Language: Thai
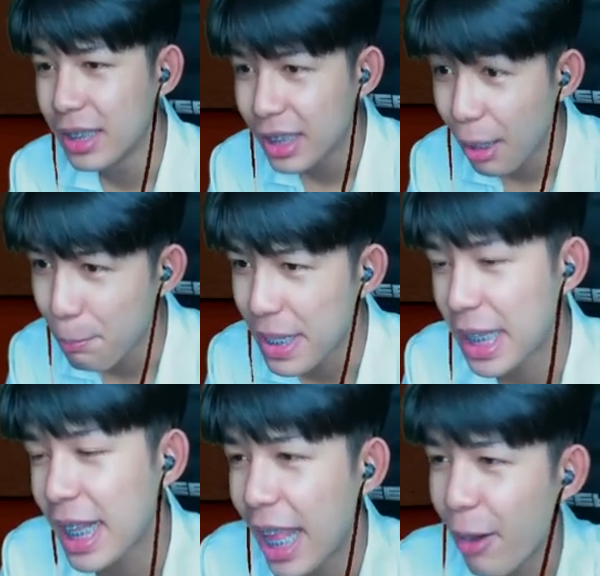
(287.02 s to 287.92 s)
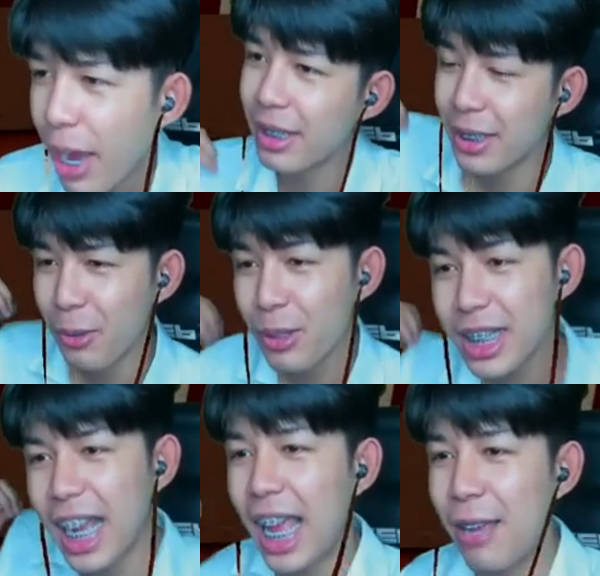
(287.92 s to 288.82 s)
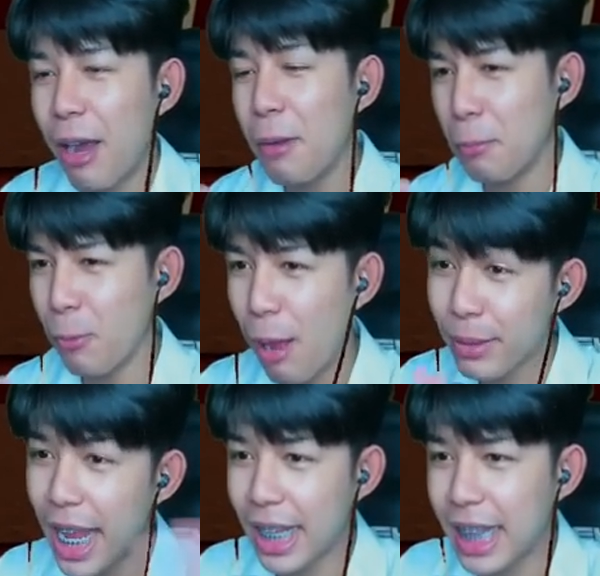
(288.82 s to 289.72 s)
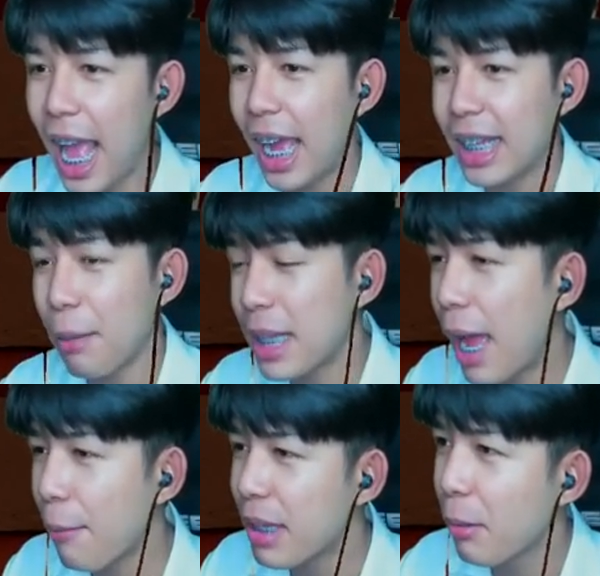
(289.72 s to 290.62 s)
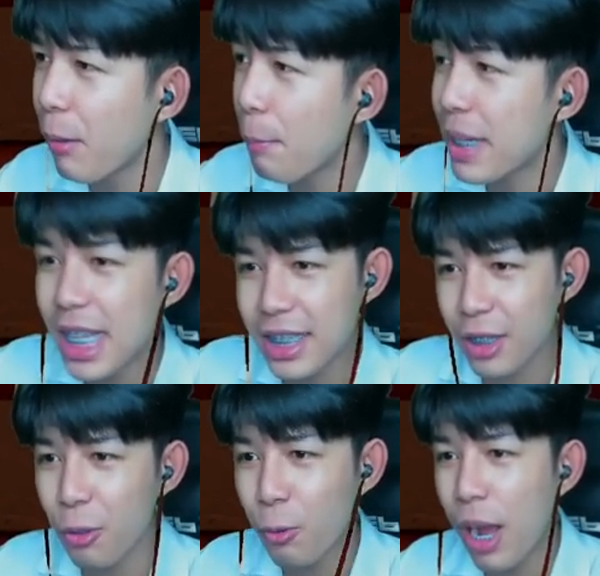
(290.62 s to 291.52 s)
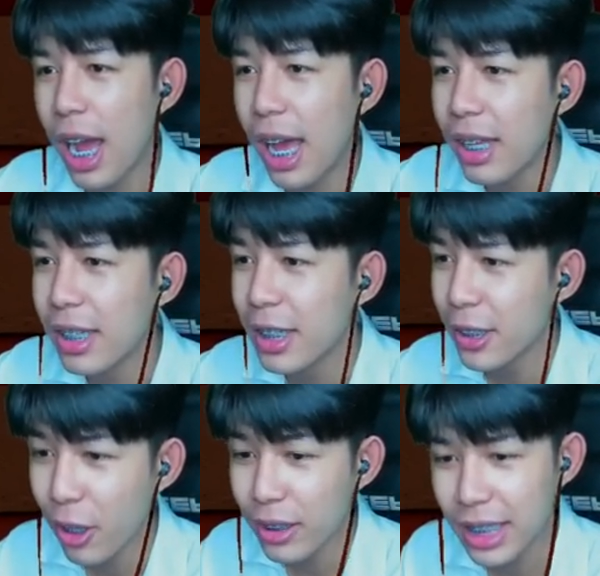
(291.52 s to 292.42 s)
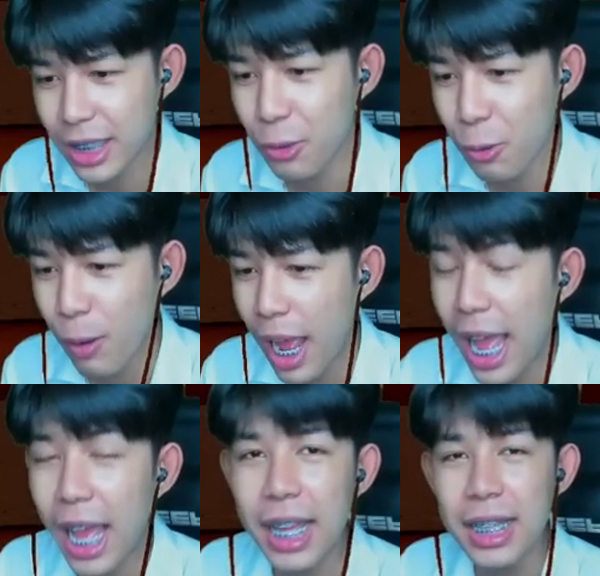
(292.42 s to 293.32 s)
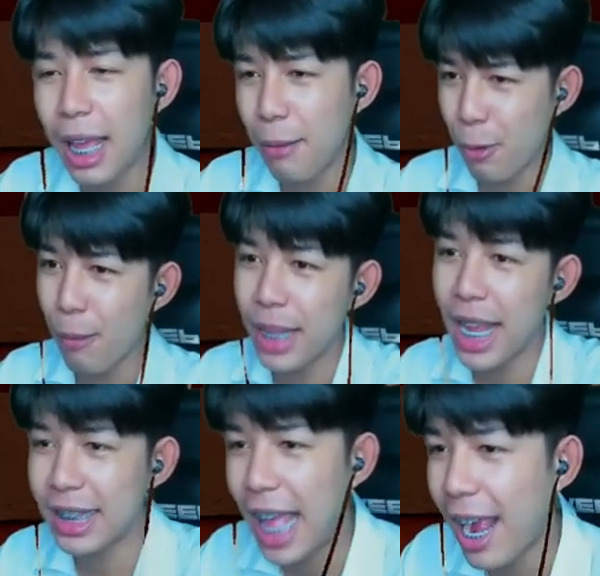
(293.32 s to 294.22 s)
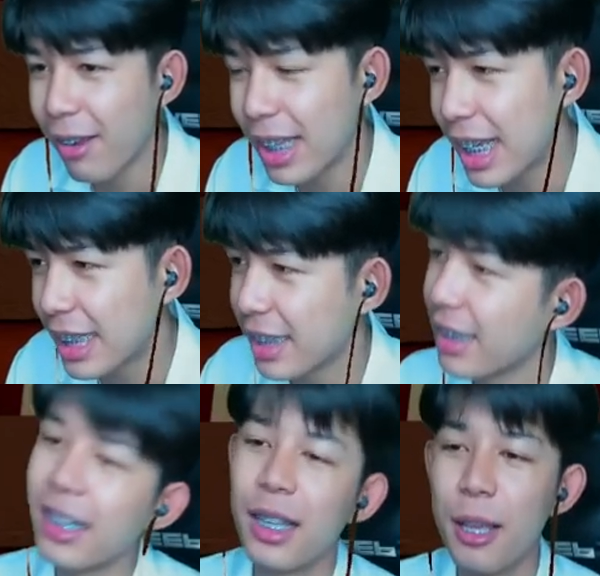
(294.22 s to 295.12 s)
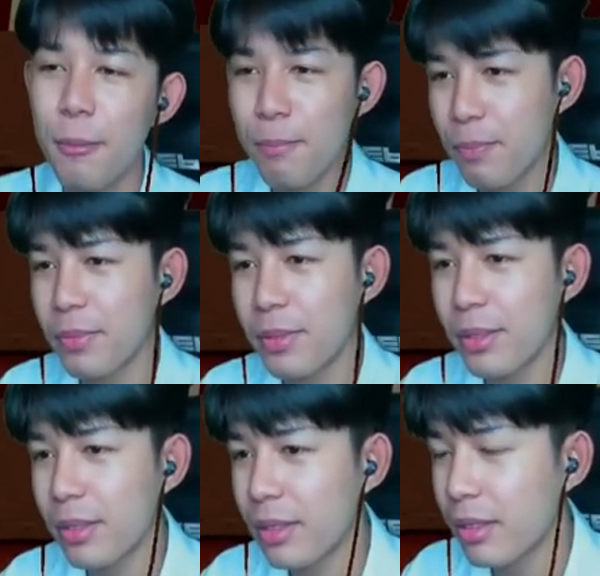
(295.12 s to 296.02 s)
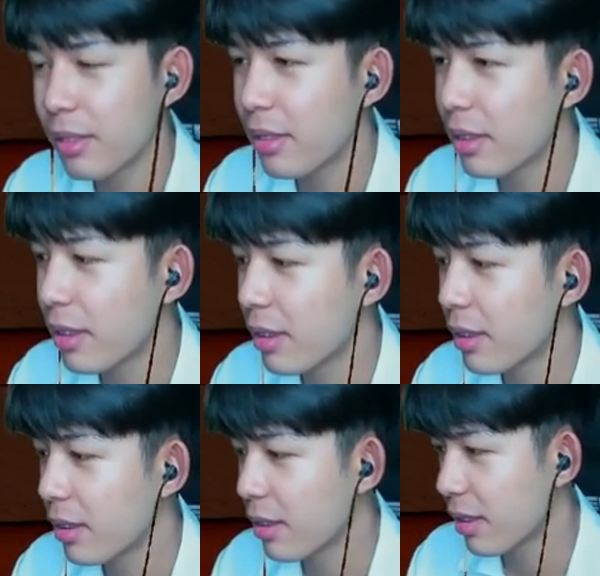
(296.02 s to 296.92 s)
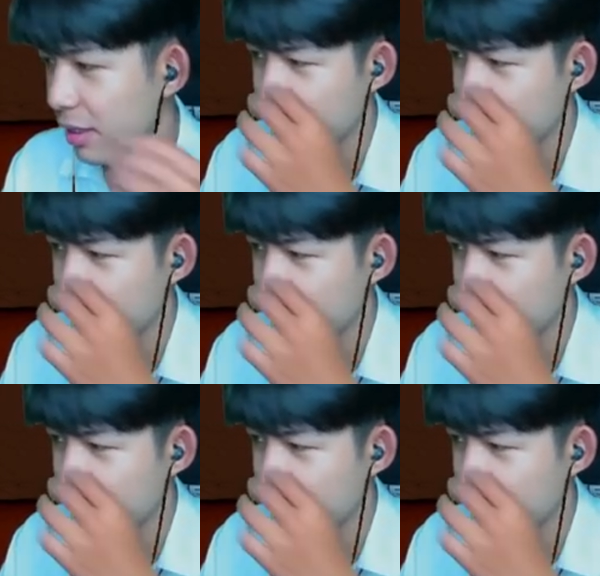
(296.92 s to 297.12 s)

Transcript: กับปีที่แล้วอะรู้สึกยังไงวะแบบความแตกต่างอะยังไม่ถามเรื่องแบบว่าปีไหนสนุกกว่า ตอนไหนสนุกกว่า ถามความแตกต่างก่อนละกัน ความแตกต่างเหรอ